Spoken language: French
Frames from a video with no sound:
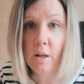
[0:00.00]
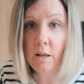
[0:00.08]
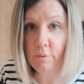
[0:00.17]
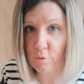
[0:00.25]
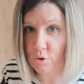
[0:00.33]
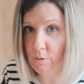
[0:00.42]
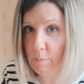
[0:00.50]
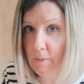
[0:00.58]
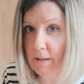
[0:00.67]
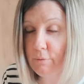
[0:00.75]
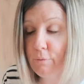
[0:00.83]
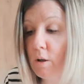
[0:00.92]
Il faut jouer
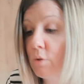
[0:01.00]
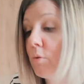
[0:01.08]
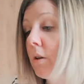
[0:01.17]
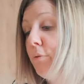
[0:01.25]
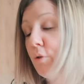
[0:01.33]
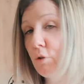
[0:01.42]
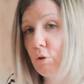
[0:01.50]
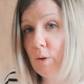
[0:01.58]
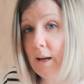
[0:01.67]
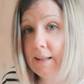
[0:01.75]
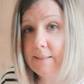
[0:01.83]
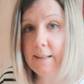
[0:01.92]
plein de fois. Donc il faut que ce
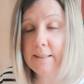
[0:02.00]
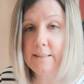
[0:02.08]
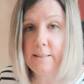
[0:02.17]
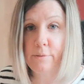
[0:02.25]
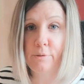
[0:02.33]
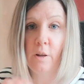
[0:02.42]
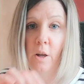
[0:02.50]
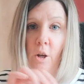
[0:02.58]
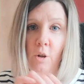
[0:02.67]
soit attractif.